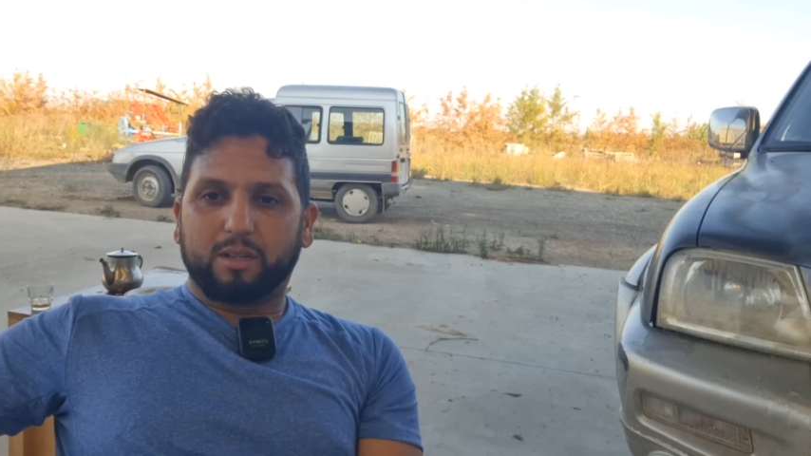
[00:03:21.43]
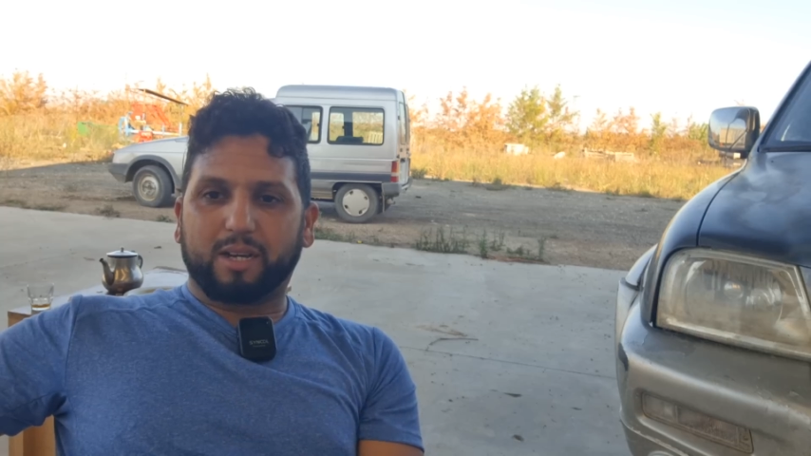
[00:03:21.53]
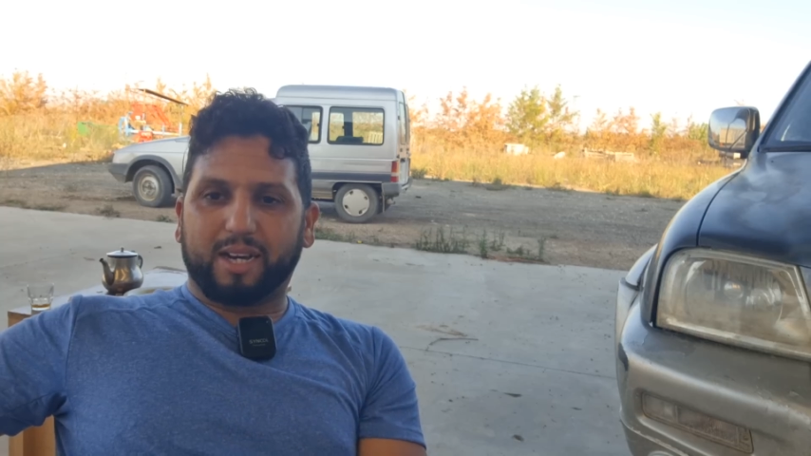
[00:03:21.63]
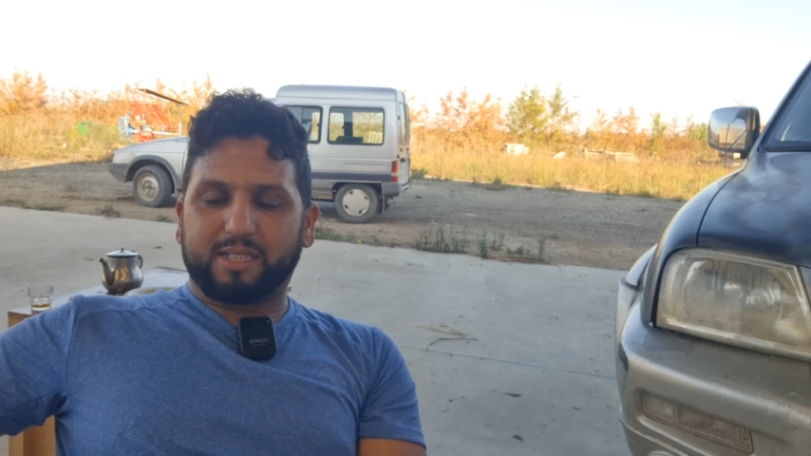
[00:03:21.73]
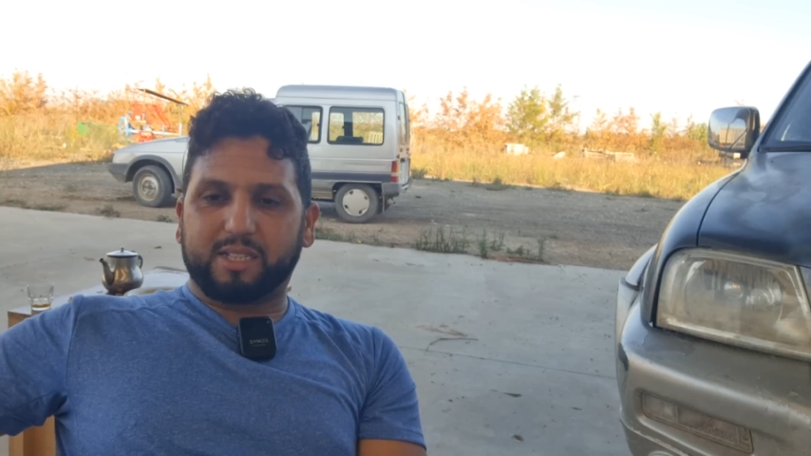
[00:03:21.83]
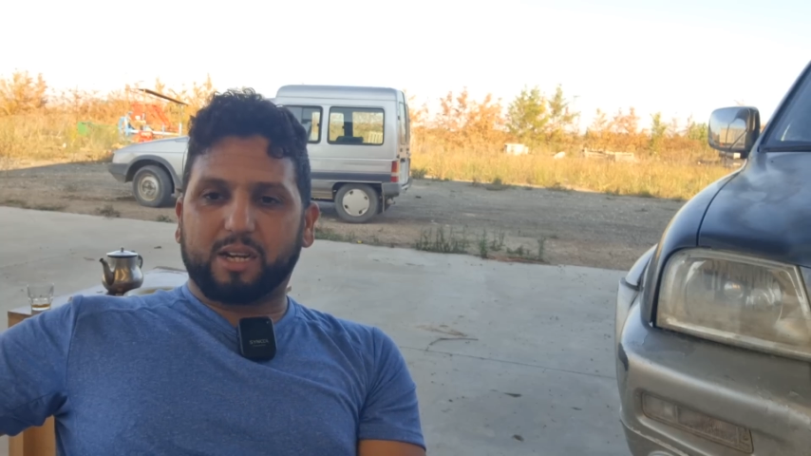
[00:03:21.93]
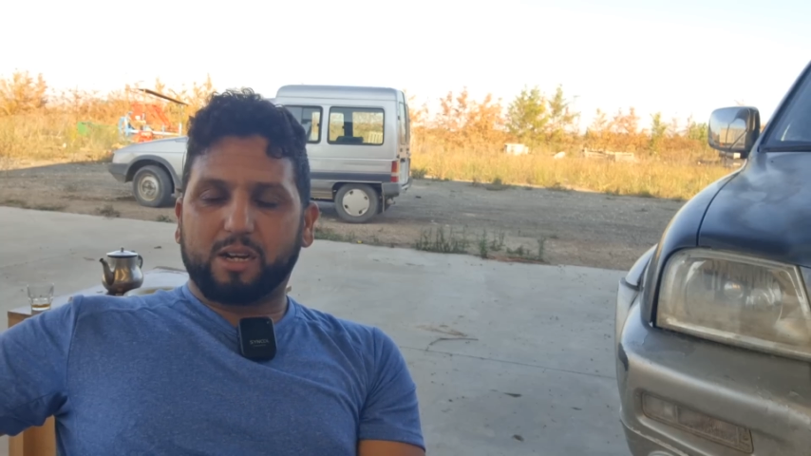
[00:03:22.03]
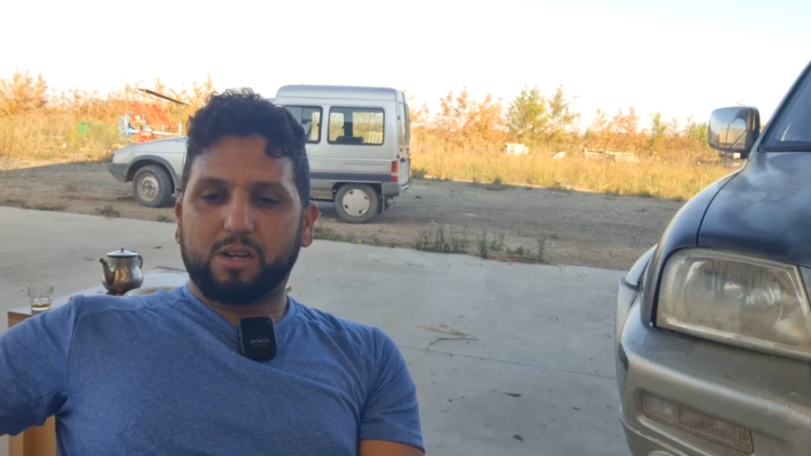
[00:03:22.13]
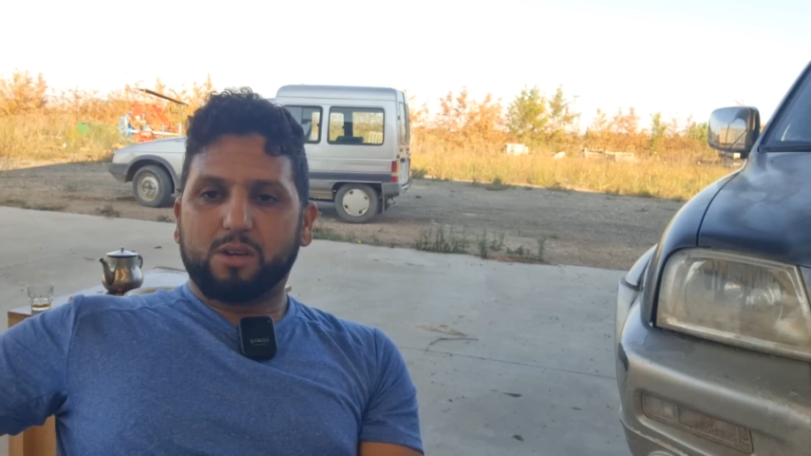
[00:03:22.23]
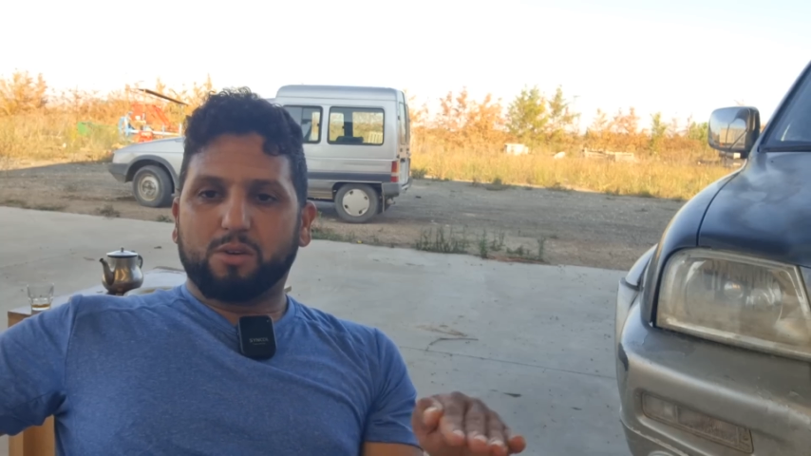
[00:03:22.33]
خاصه
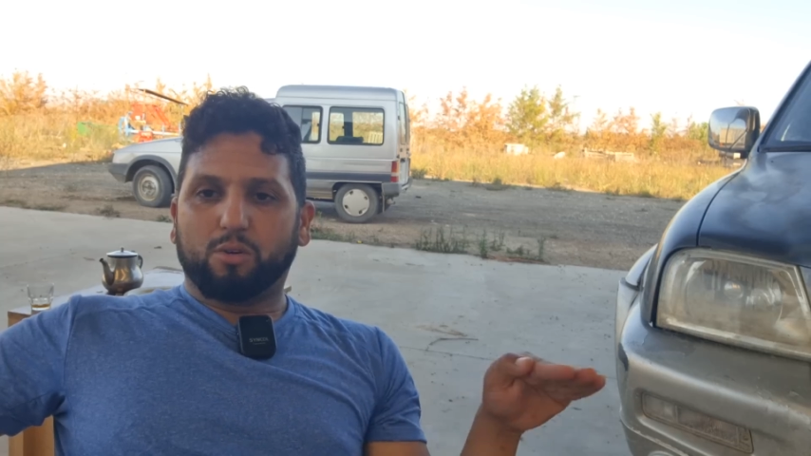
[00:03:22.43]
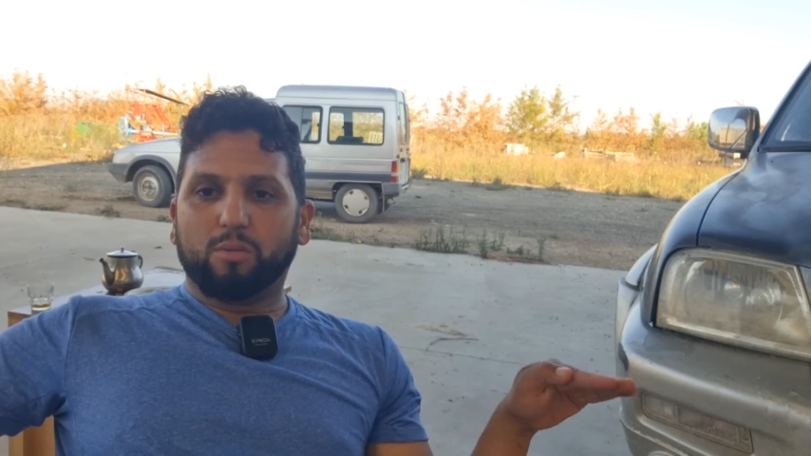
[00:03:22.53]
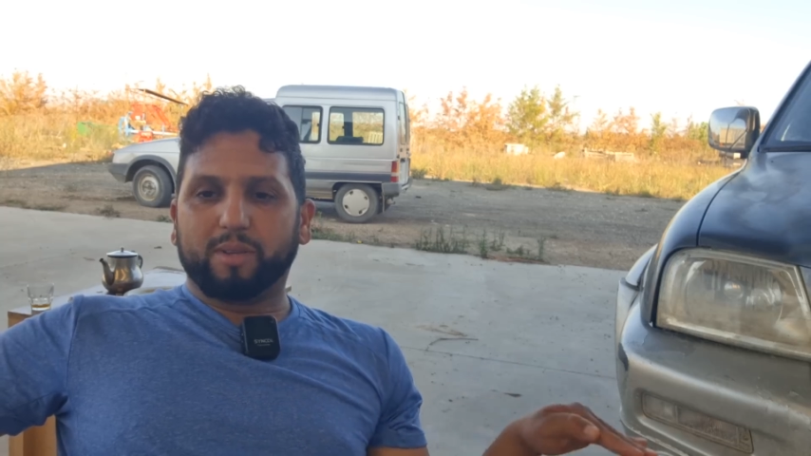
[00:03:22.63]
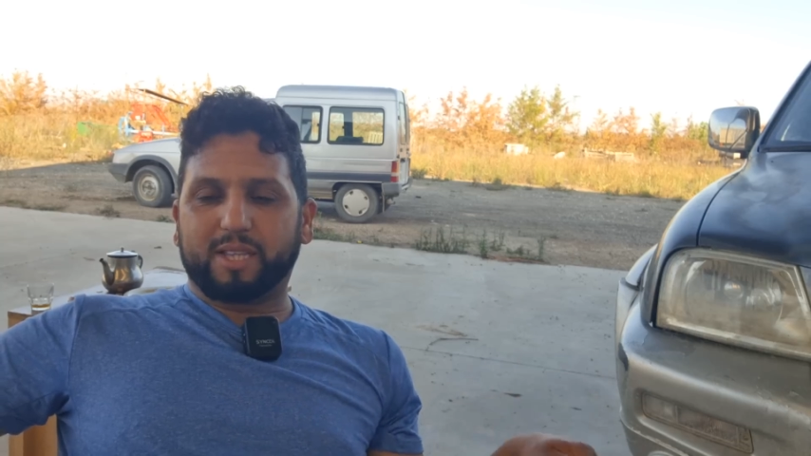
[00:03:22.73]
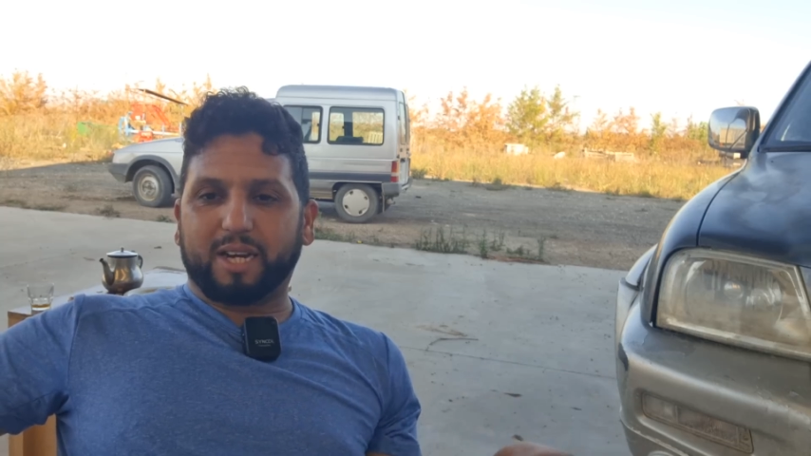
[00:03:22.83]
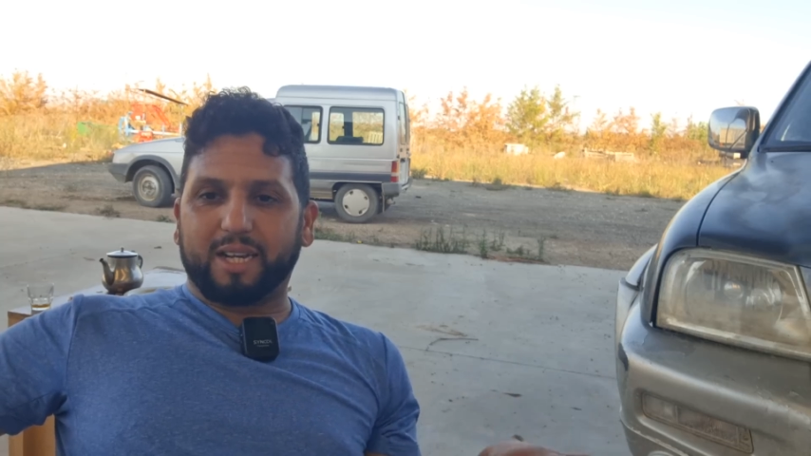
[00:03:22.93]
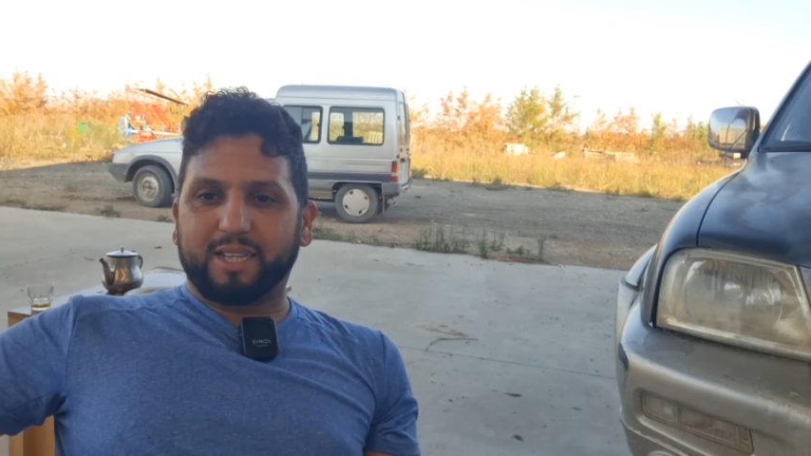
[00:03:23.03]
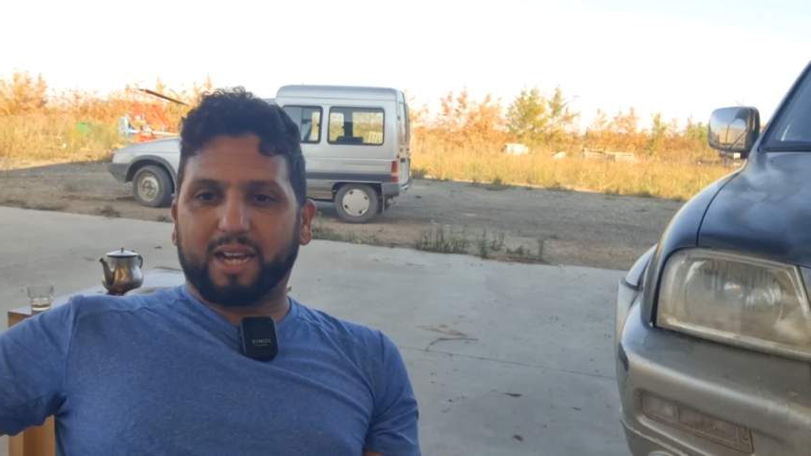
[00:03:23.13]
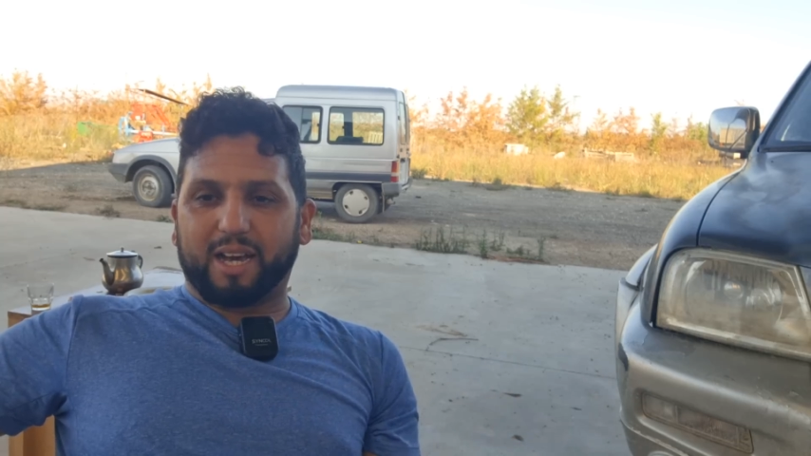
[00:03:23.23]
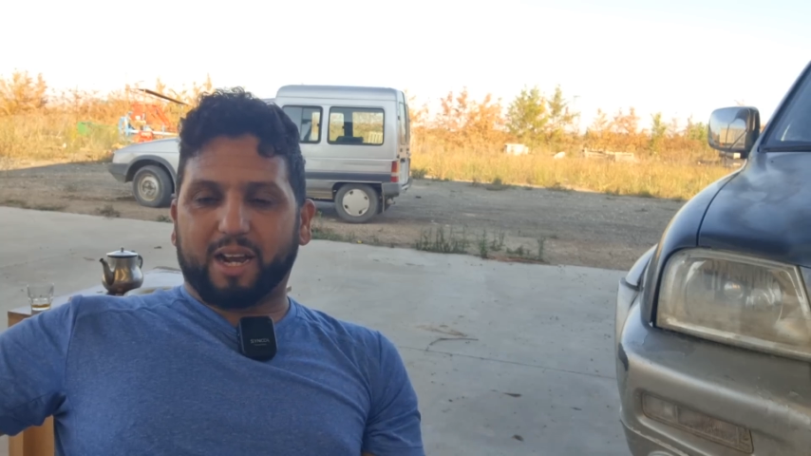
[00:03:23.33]
والمنطقه
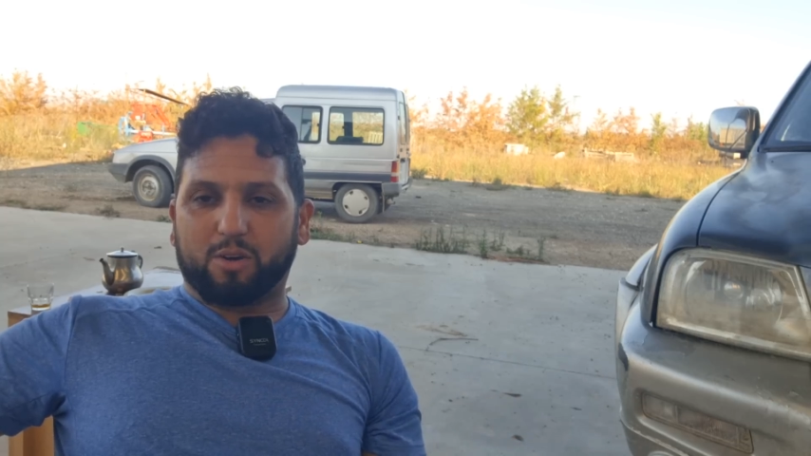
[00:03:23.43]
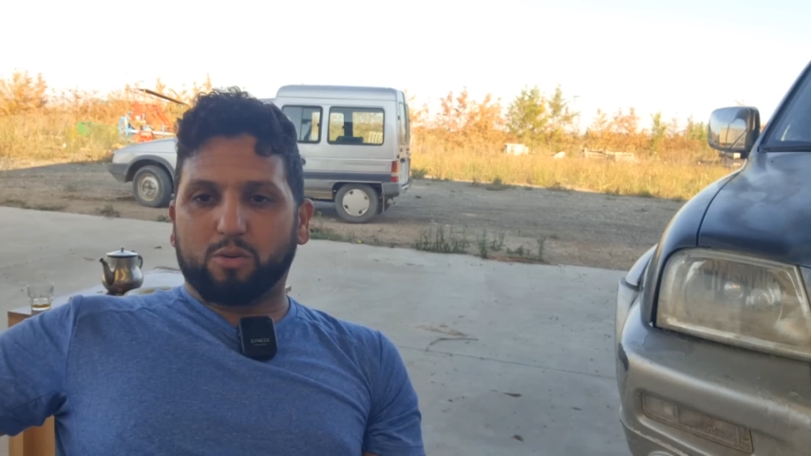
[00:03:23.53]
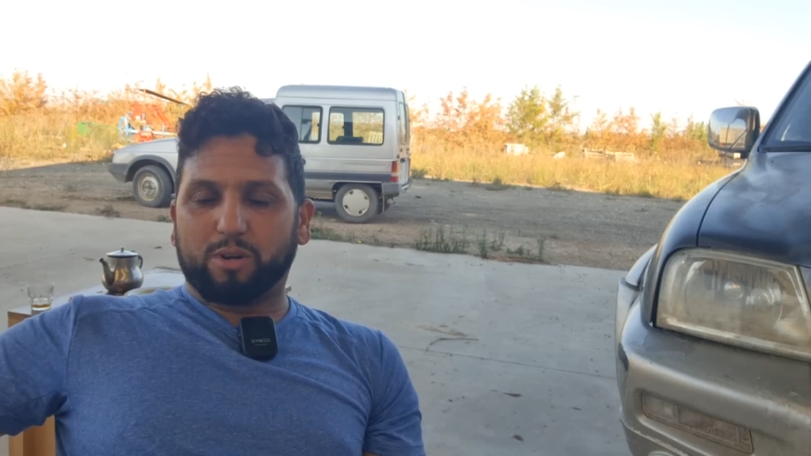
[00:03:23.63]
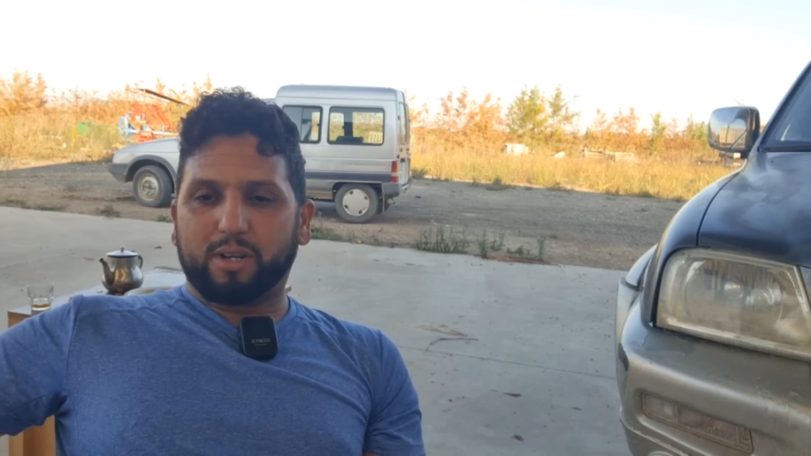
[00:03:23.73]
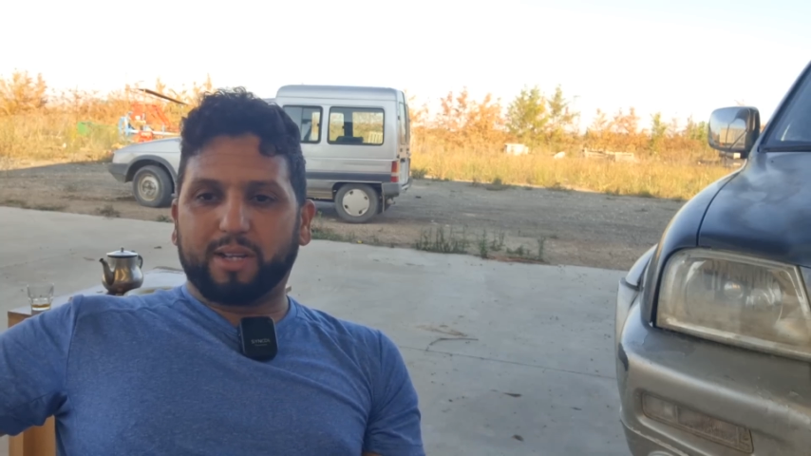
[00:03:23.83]
ديال اراغون